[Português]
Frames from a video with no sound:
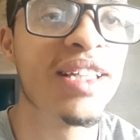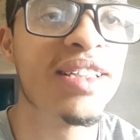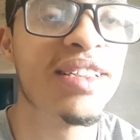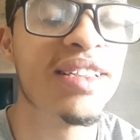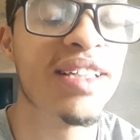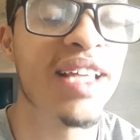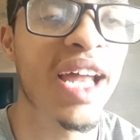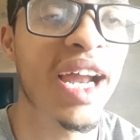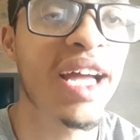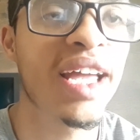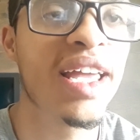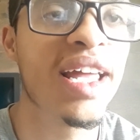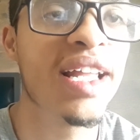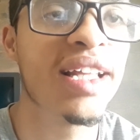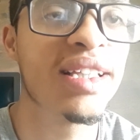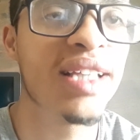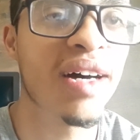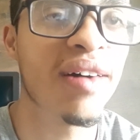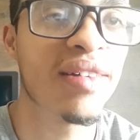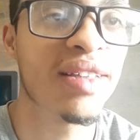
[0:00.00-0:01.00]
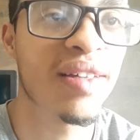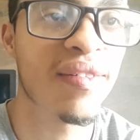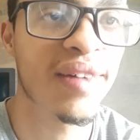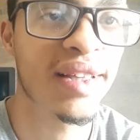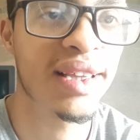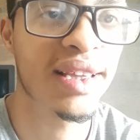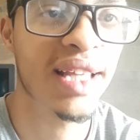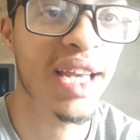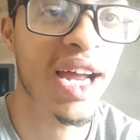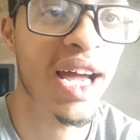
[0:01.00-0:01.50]
Será que ele tava, tava
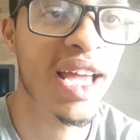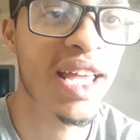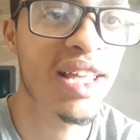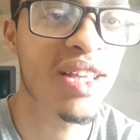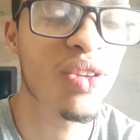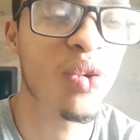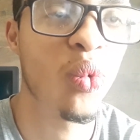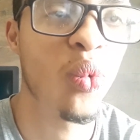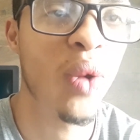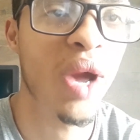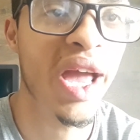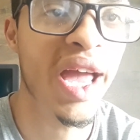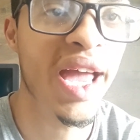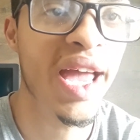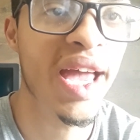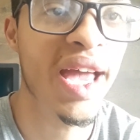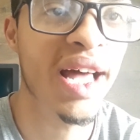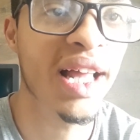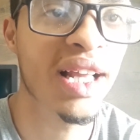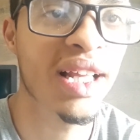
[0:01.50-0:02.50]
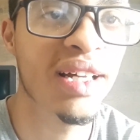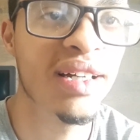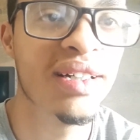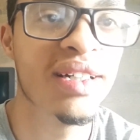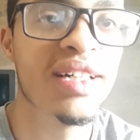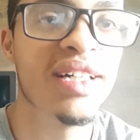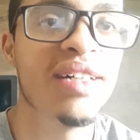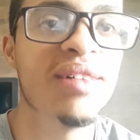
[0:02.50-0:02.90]
traindo ela?